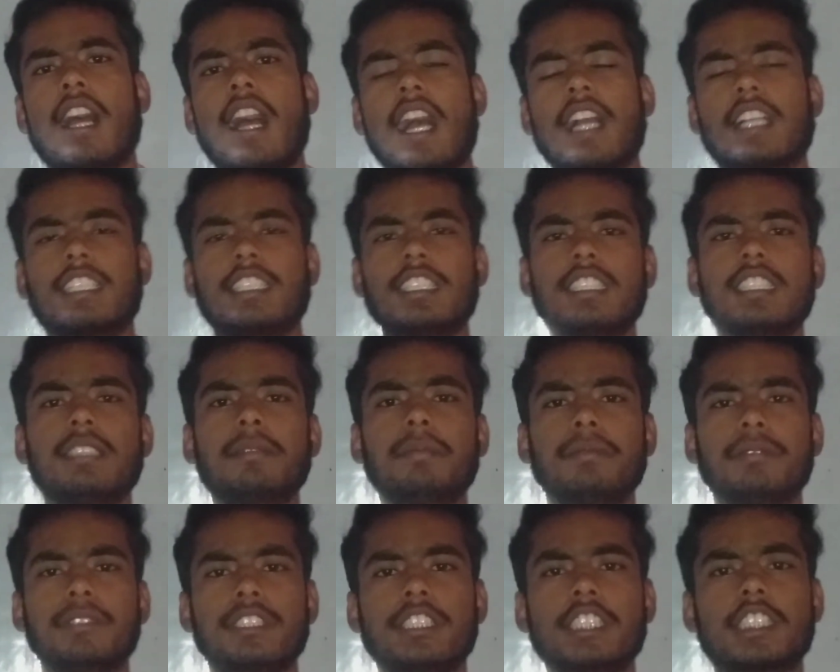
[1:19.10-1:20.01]
आखिर
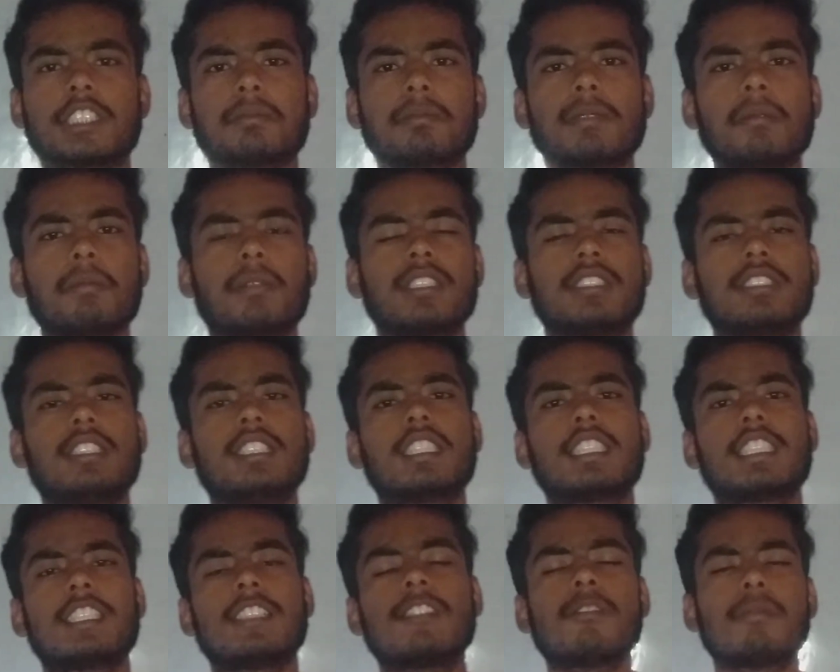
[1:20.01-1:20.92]
फिजिक्स में बच्चे
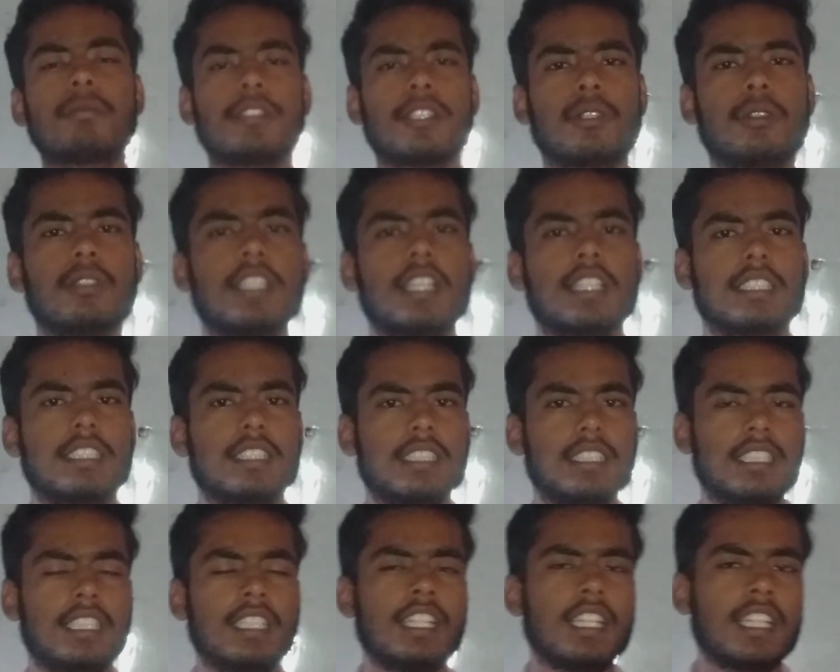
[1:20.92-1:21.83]
क्यों फेल हो जाते
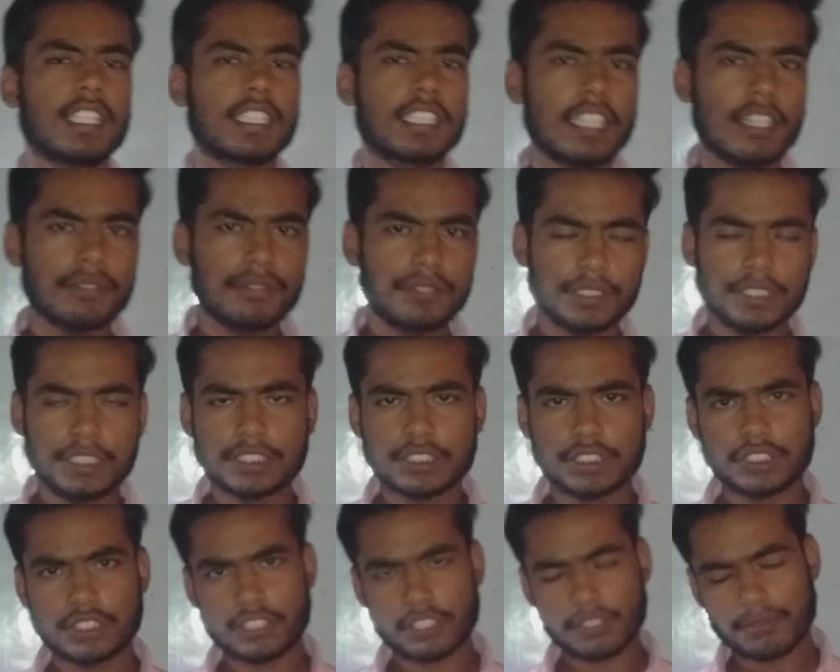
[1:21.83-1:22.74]
हैं क्या
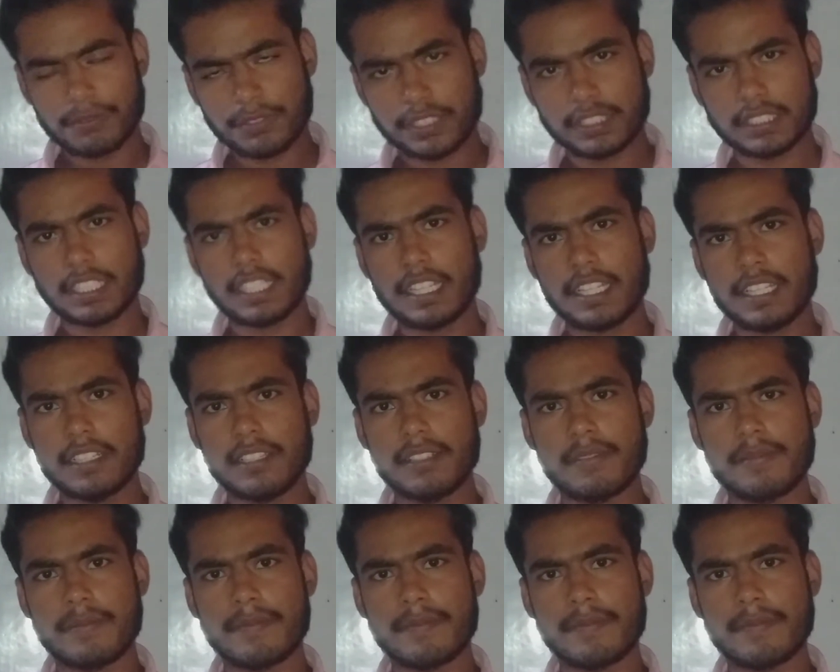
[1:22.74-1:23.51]
फिजिक्स टफ विषय है